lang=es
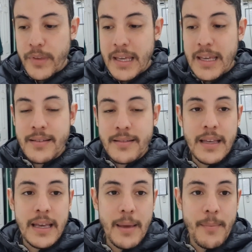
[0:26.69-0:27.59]
y
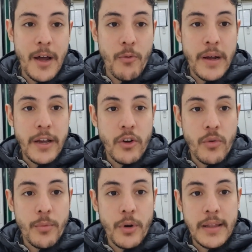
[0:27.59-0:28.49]
se quemaron varios
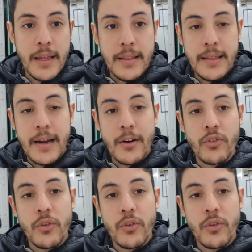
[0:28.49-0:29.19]
componentes internos.